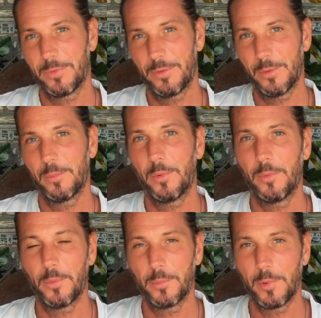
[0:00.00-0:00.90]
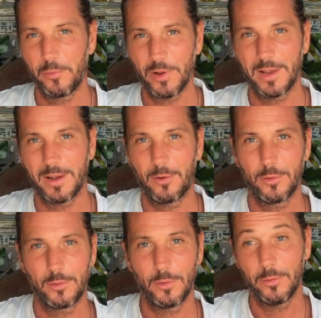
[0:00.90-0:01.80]
de mon beau-frère, en
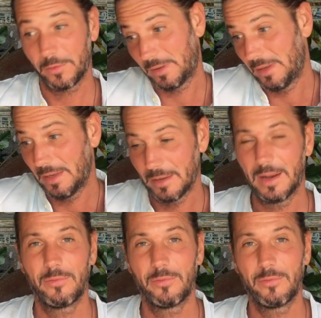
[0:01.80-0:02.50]
l'occurrence qui est la